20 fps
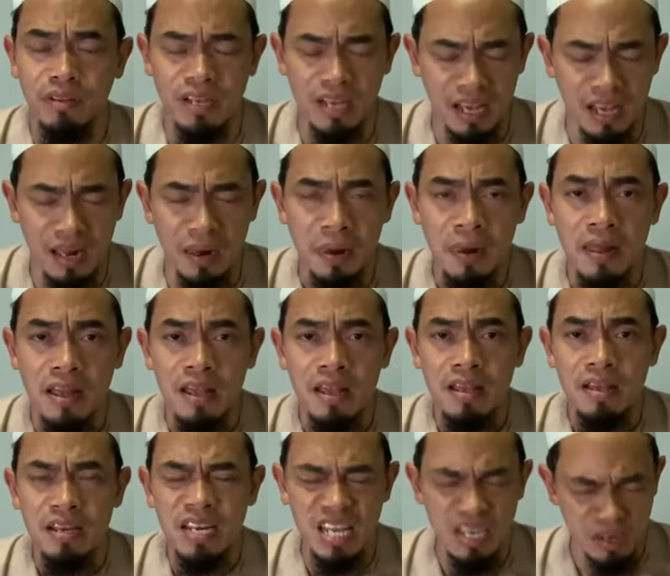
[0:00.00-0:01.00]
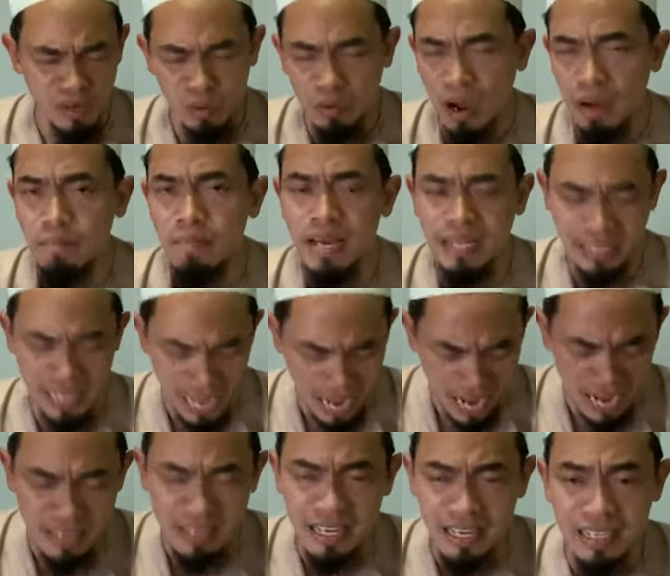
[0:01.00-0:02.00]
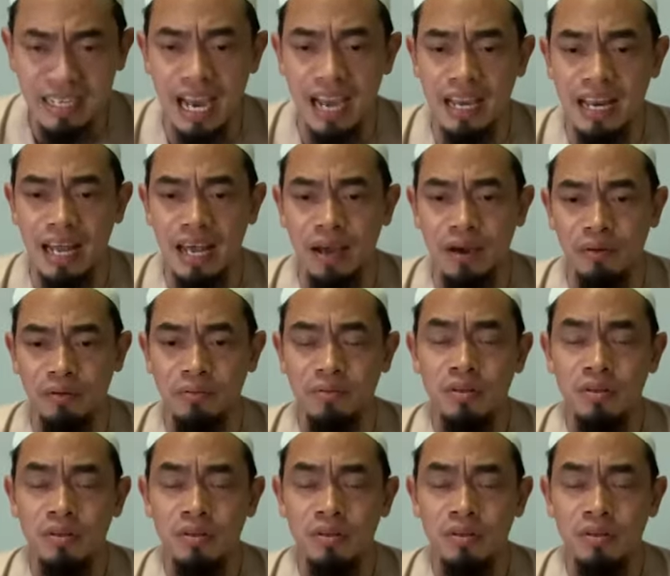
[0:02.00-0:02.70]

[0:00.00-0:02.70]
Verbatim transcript: นะนี่คือความเมตตาอันยิ่งใหญ่แล้ว